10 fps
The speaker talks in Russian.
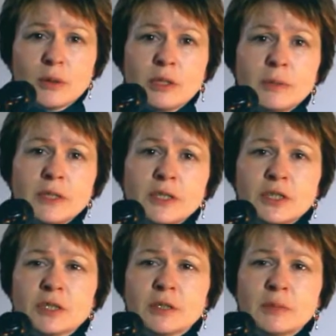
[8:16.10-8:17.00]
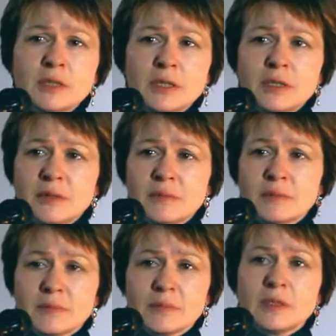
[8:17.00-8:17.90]
улыбаешься
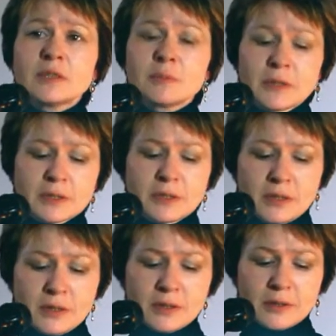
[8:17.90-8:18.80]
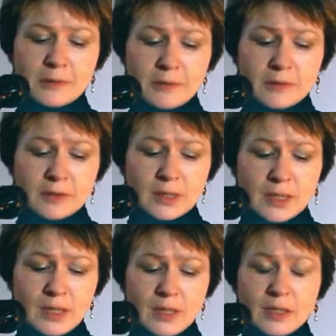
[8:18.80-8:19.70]
мне не с портрета,
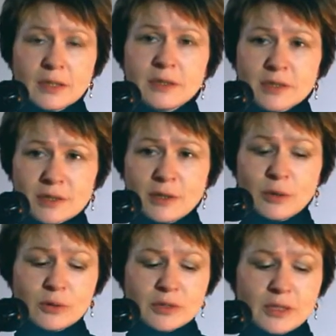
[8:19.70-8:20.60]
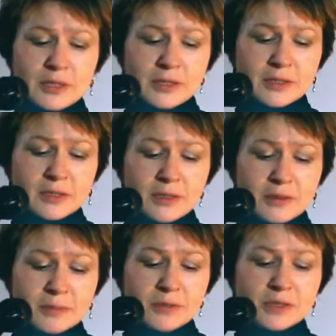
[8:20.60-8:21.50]
Где слезы легки